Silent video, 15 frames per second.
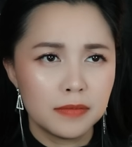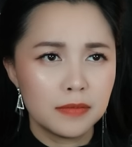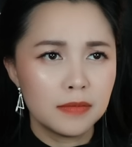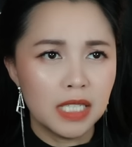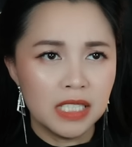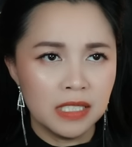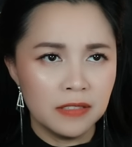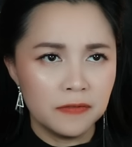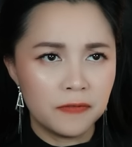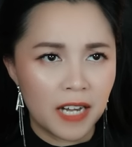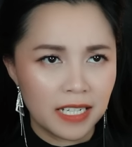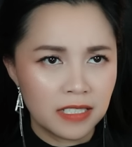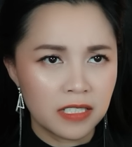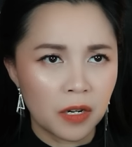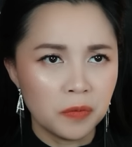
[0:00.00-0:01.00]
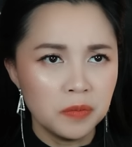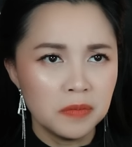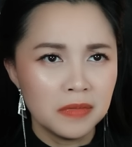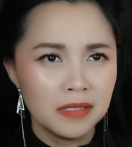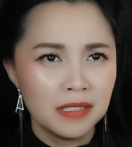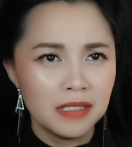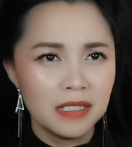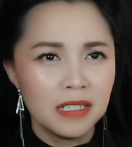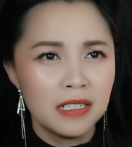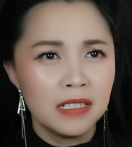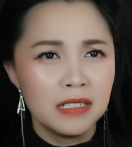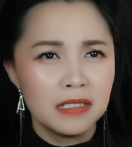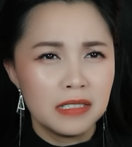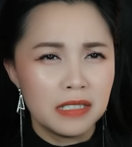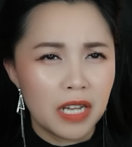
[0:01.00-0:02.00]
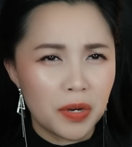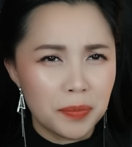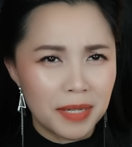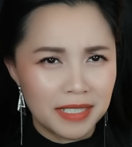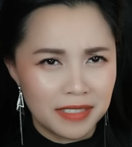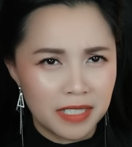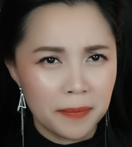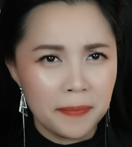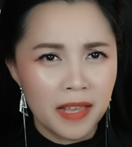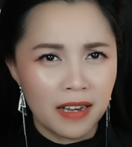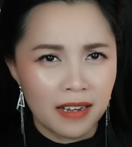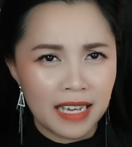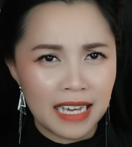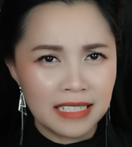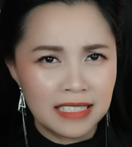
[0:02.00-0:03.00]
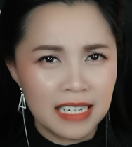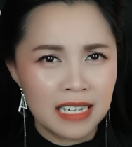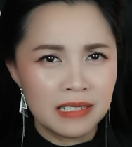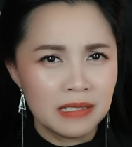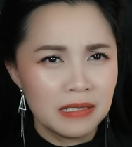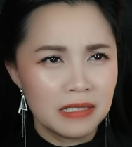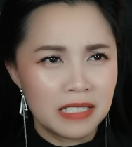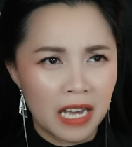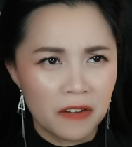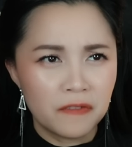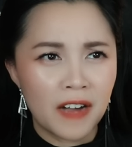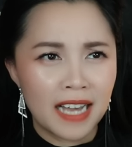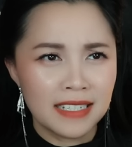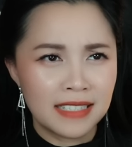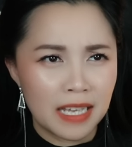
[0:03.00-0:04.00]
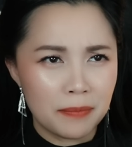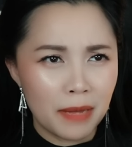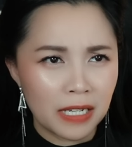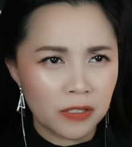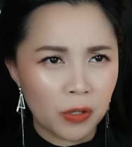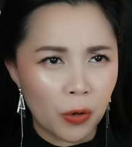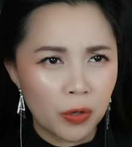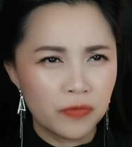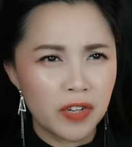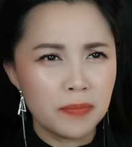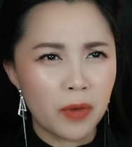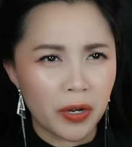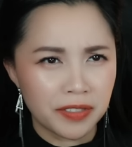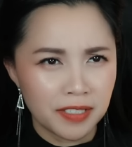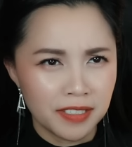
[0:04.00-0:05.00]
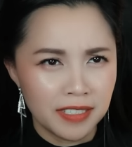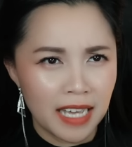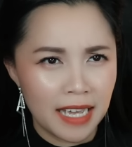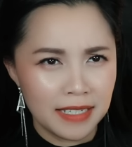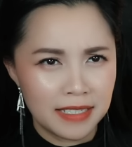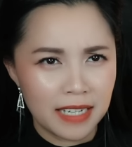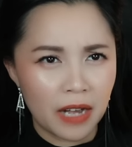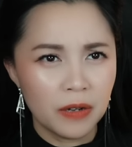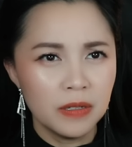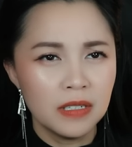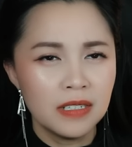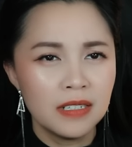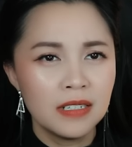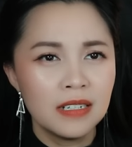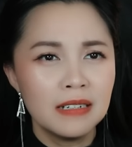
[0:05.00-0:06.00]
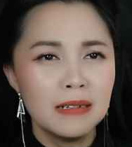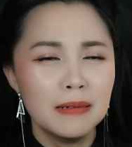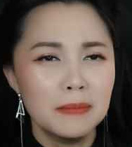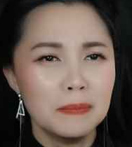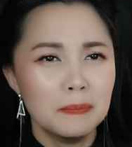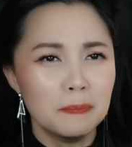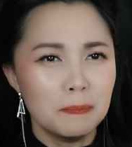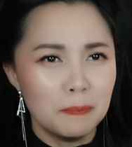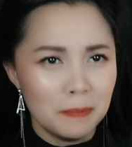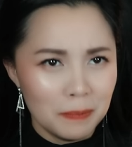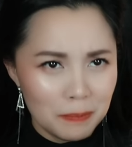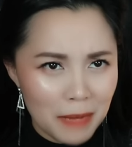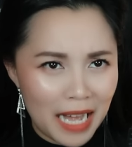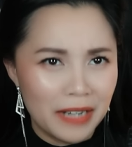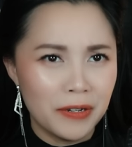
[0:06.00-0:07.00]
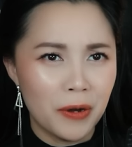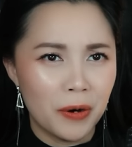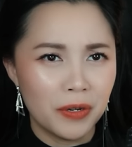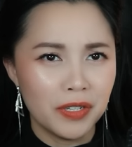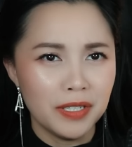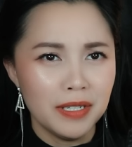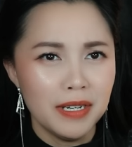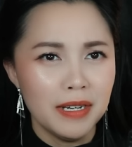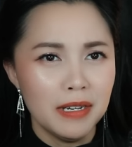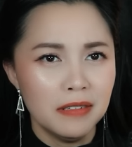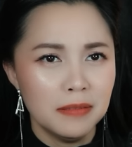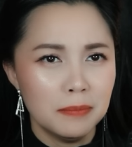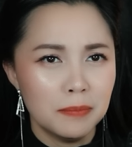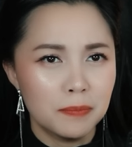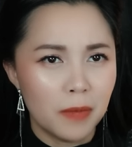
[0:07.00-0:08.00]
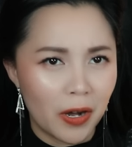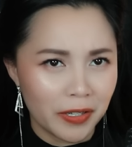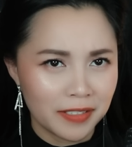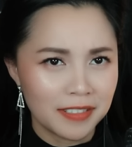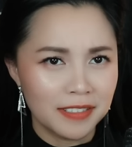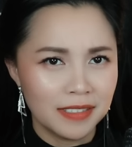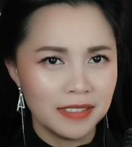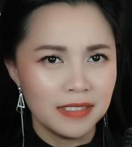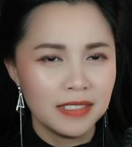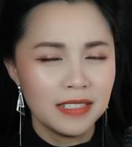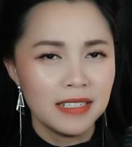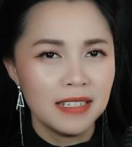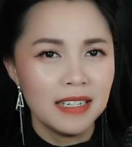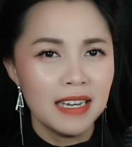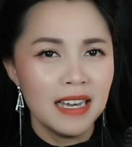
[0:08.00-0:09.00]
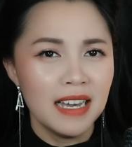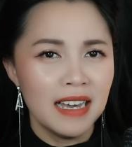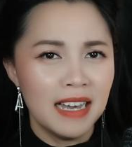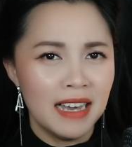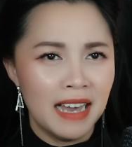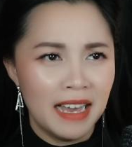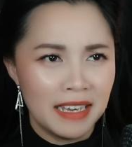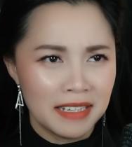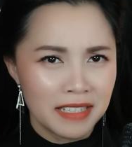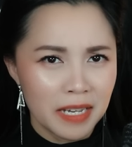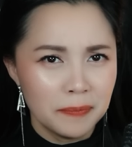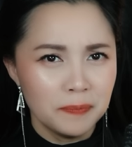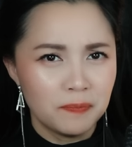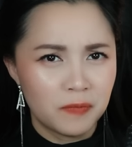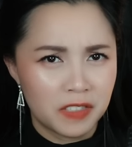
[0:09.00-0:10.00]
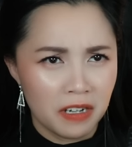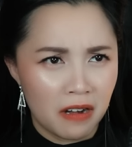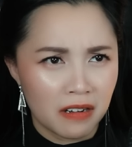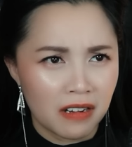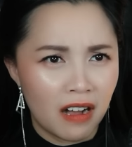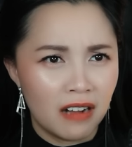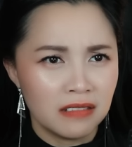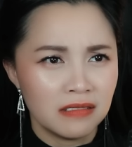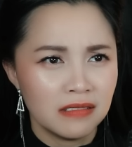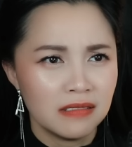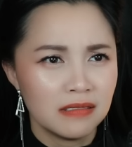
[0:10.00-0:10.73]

Mình phải sống. Nếu mình chấp nhận cái chết, chẳng phải sẽ mắc tội với mọi người hay sao? Bà nội, mọi người, hãy giúp cho con.